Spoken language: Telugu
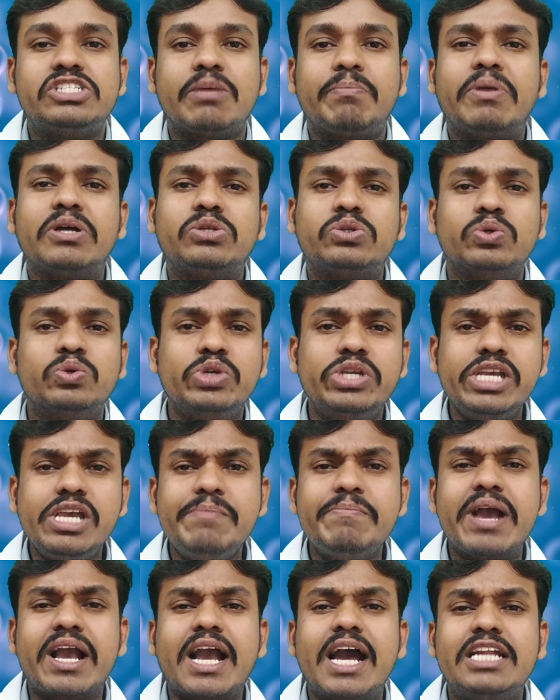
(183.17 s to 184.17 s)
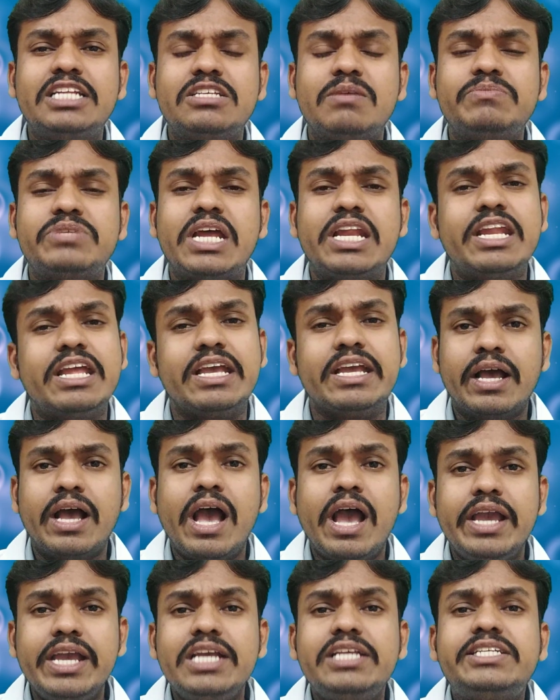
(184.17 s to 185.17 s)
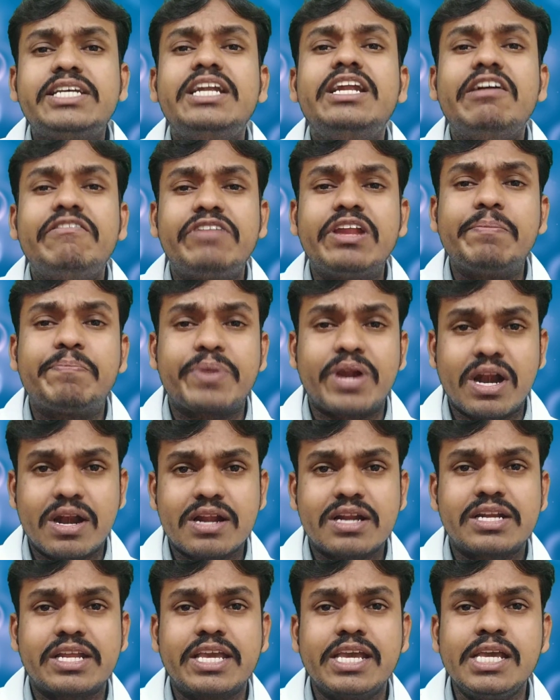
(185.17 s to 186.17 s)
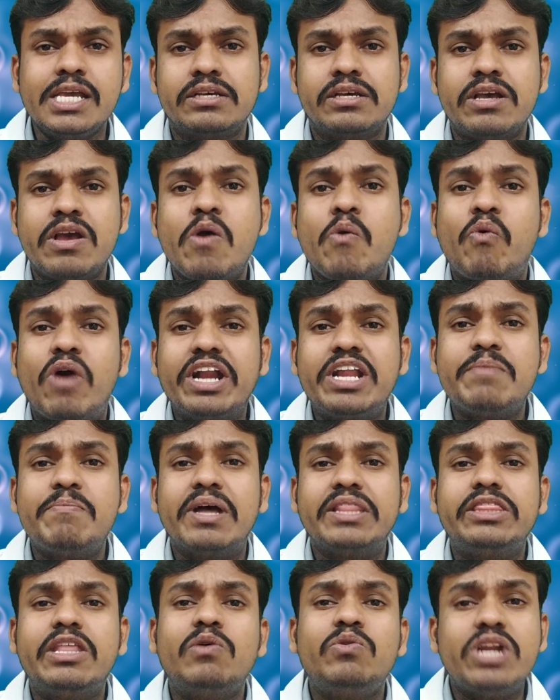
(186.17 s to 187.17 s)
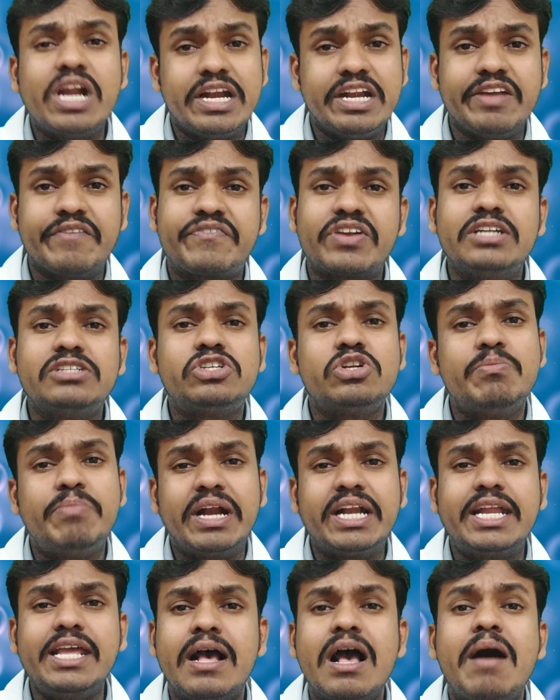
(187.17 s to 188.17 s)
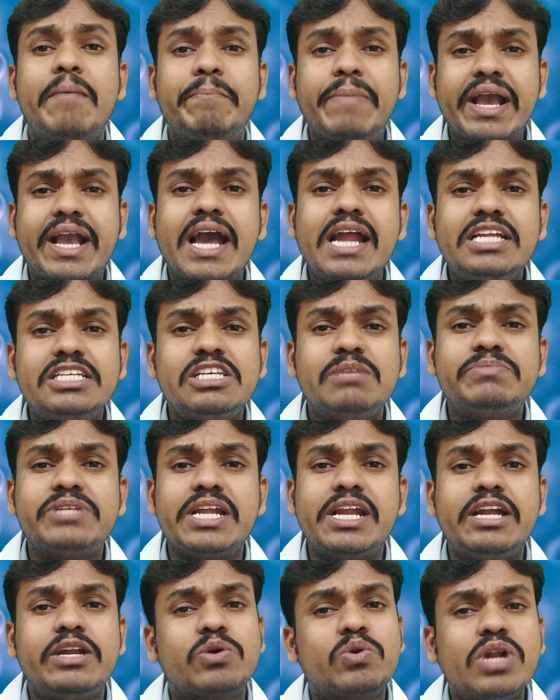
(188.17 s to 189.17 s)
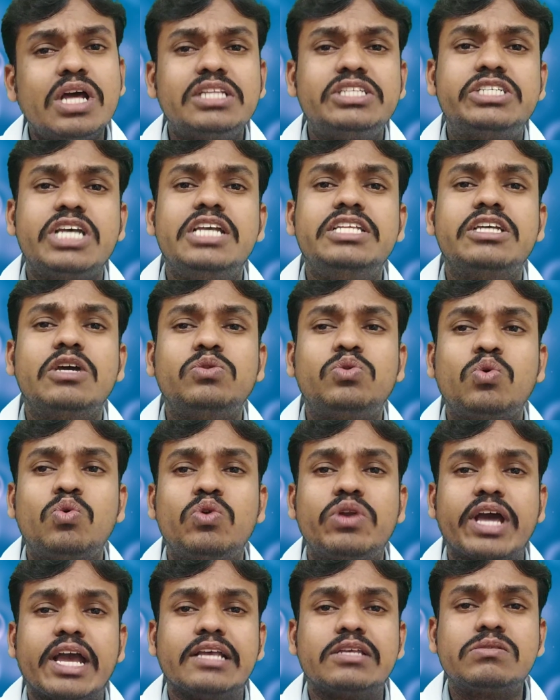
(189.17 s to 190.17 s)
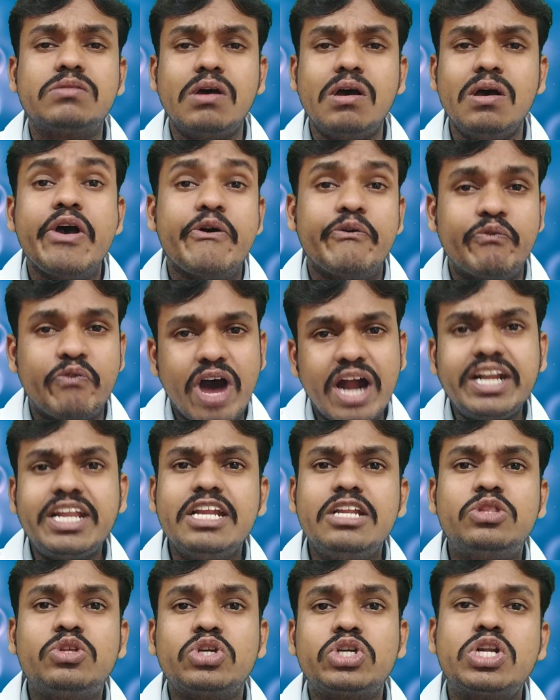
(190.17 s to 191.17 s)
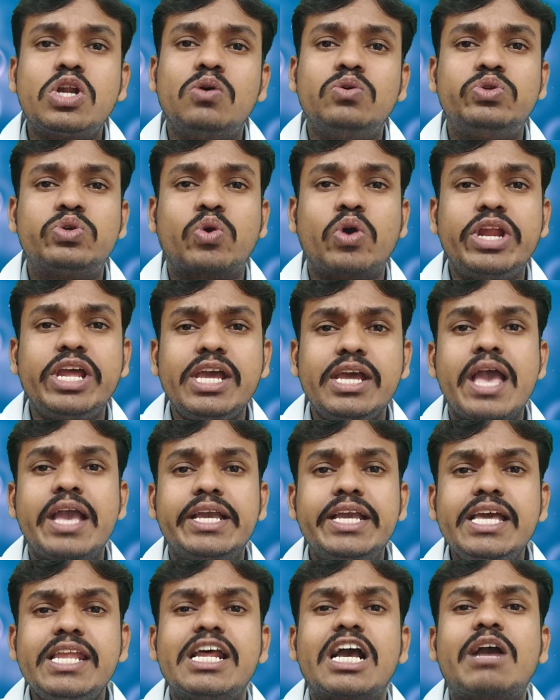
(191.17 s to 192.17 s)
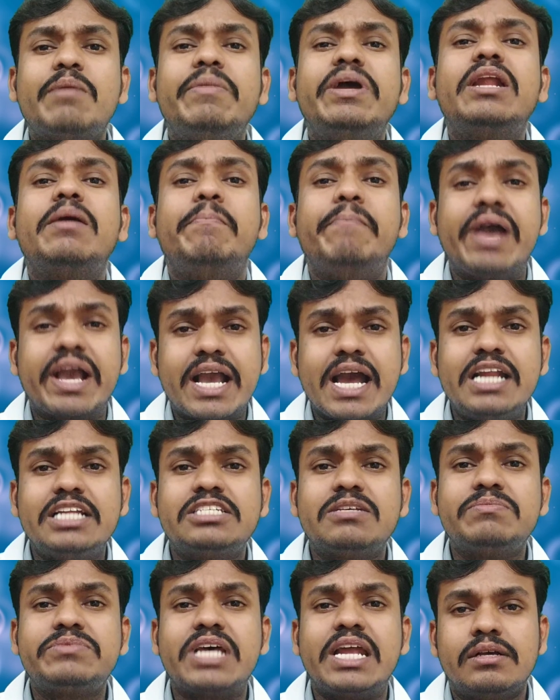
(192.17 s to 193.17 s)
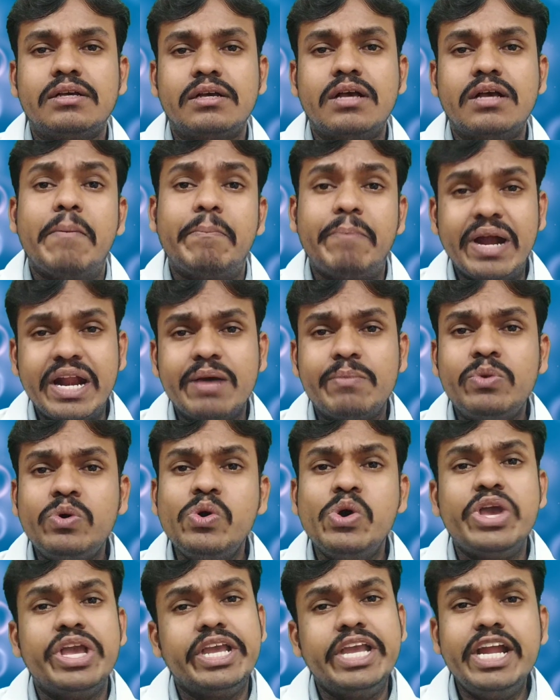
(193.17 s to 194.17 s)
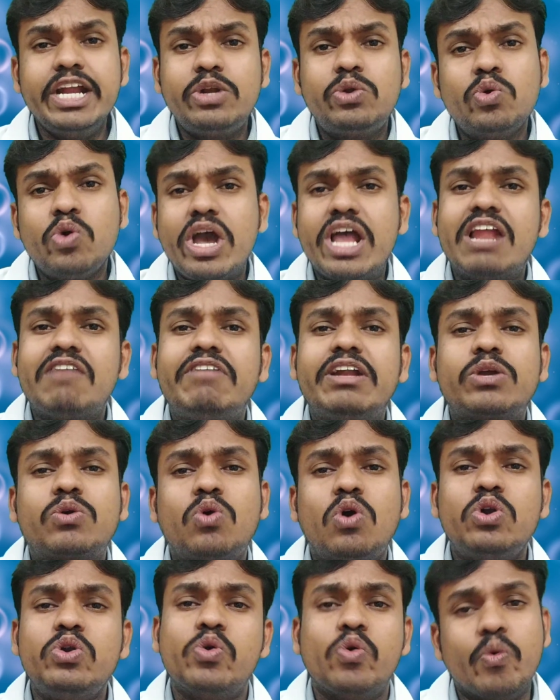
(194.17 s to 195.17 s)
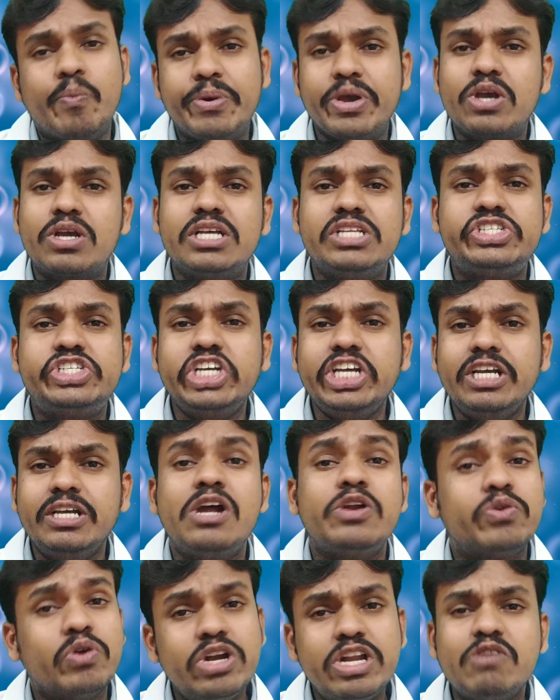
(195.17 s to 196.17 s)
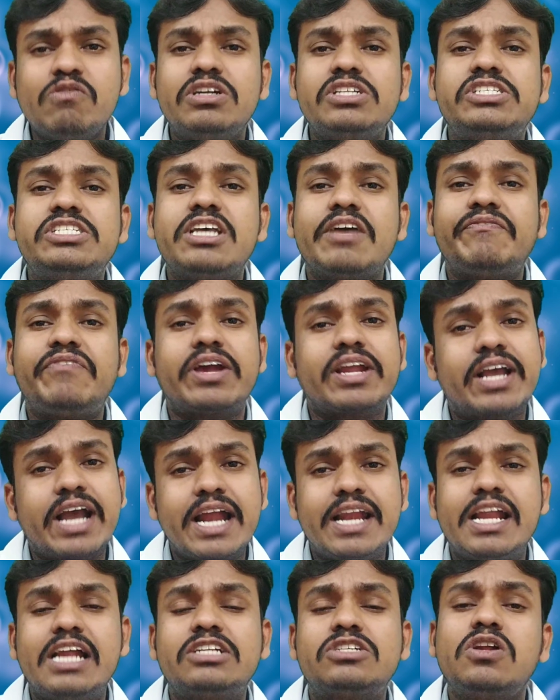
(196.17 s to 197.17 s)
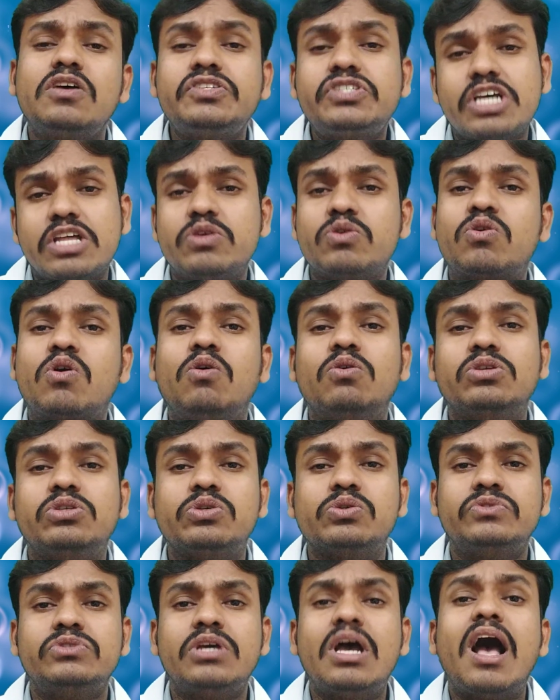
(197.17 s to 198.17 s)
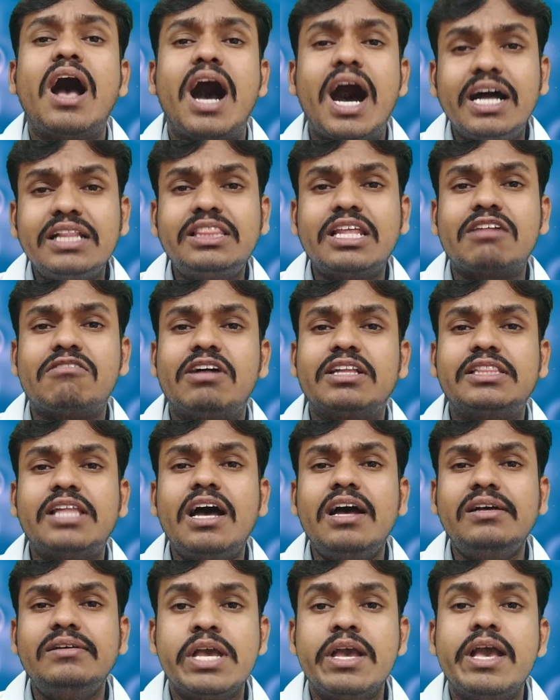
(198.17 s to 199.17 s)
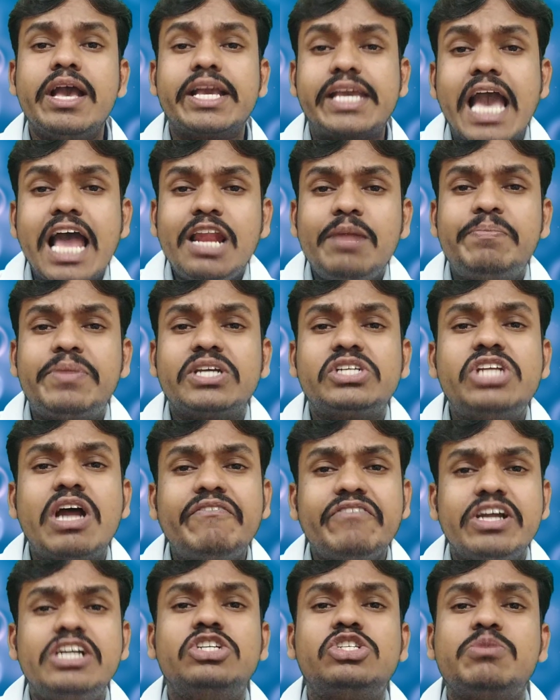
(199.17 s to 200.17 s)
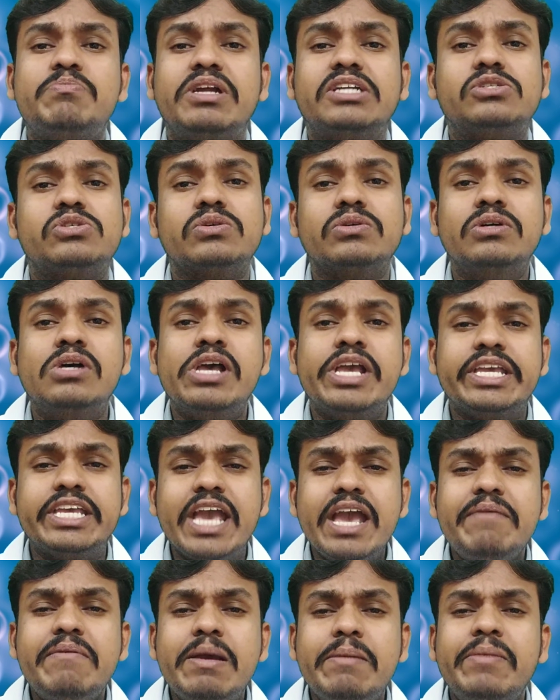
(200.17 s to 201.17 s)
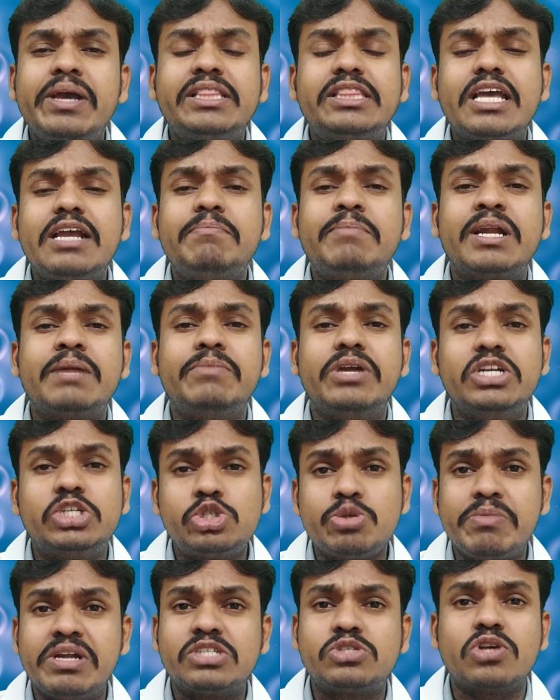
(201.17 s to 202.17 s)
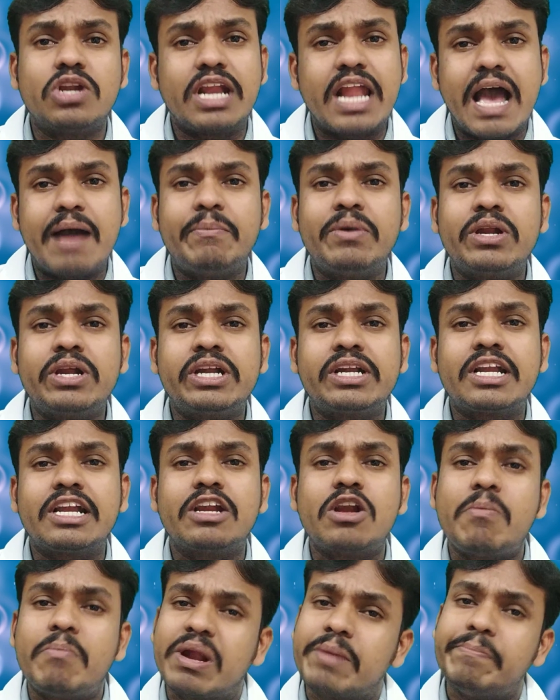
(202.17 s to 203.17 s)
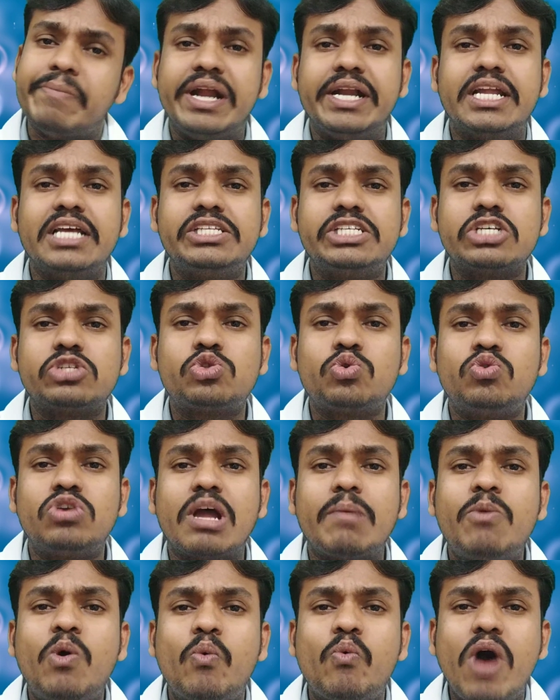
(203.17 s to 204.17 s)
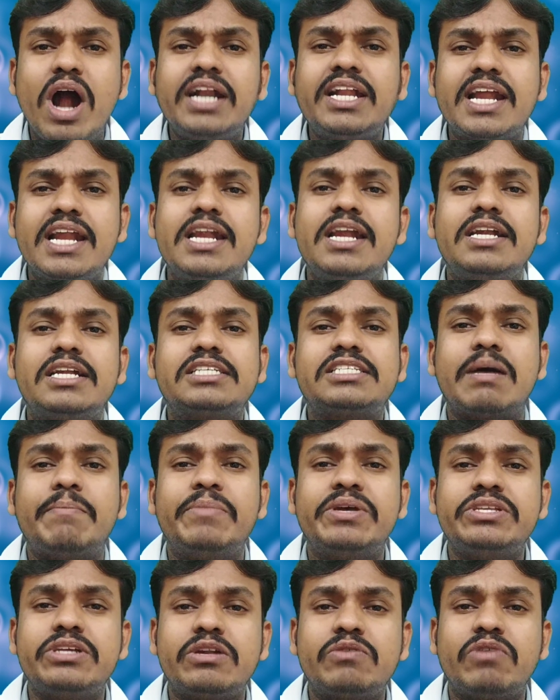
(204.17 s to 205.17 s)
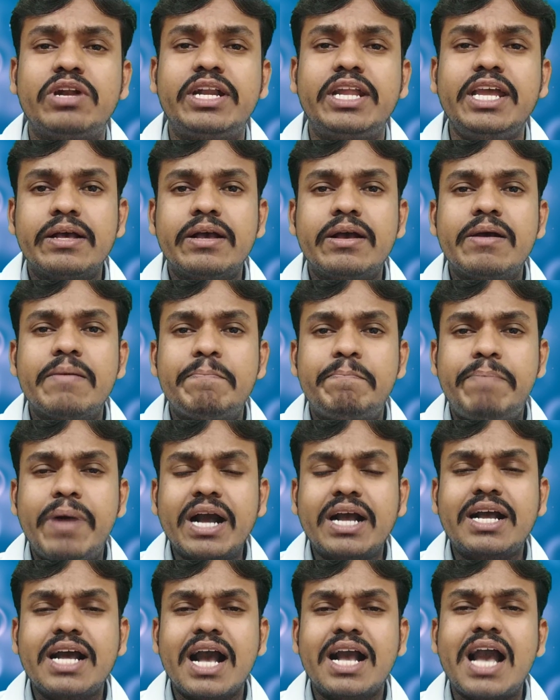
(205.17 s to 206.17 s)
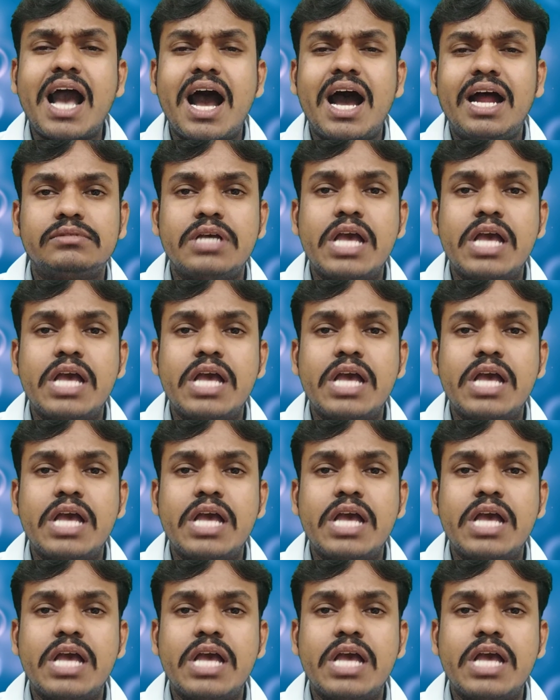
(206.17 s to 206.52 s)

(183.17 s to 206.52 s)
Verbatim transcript: అని చెప్పొచ్చు ఈ మెకానిజమ్స్ అన్ని ఈచ్ అండ్ ఎవ్రీ ప్రోడక్ట్ కి వాటి మధ్య ఉన్న డిఫరెన్స్ బట్టి మెకానిజమ్స్ అనేటివి కూడా చేంజ్ అవుతూ ఉంటాయి సో వాటిని దృష్టిలో ఉంచుకొని ఈ రకమైన మెకానిజమ్స్ మనము ఈ టూ ఎలెవెన్ కోడ్ ను ఉపయోగించి ట్వంటీ వన్ సిఎఫ్ఆర్ గైడ్ లైన్స్ లో చదువుకోవచ్చు ఆ తర్వాత క్యాలిబ్రేషన్ ఆఫ్ ఇన్స్ట్రుమెంట్స్ ఏమేమైతే మనం ఇన్స్ట్రుమెంట్స్ లాబొరేటరీలో మనం మెయింటైన్ చేస్తూ ఉంటామో వాటన్నిటికి సంబంధించినటువంటి పక్కగా